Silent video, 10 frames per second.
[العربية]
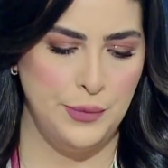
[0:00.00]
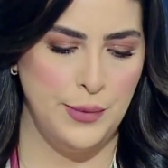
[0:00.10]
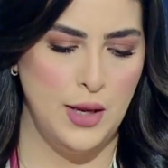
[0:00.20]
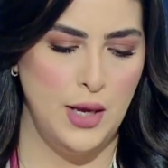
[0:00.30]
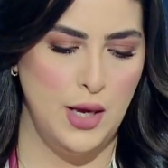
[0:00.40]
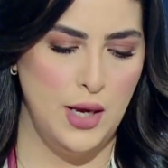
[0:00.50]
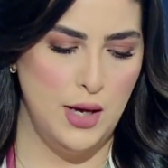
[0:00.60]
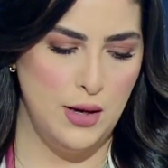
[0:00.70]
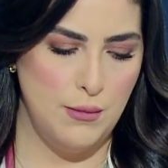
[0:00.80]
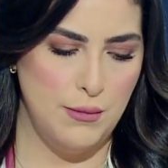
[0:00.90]
بالفعل
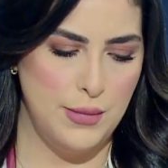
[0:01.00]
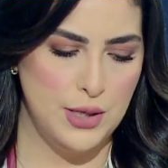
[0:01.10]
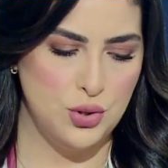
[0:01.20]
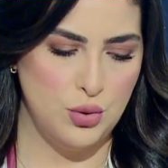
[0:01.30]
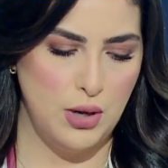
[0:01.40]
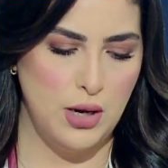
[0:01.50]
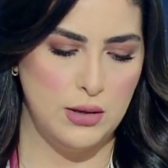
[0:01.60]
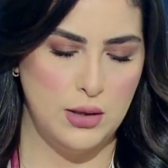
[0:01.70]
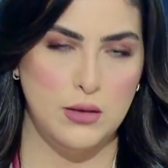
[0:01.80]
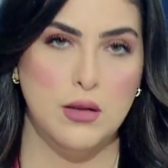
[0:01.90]
بالفعل هو تعاون
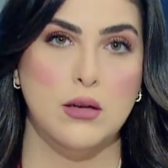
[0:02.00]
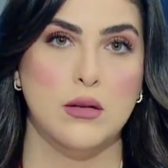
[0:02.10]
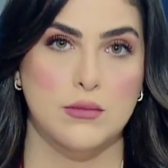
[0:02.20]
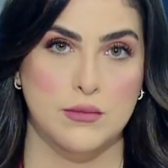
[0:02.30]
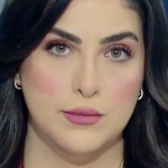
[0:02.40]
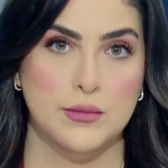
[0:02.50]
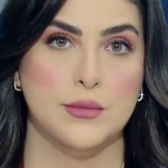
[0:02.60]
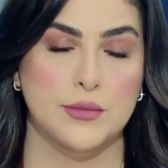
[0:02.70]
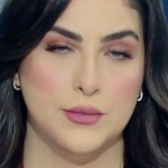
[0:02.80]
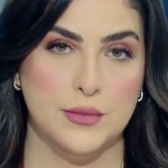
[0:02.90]
بين التعليم
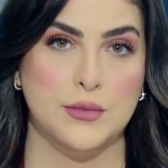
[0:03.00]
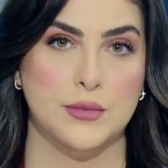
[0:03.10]
التعليم العالي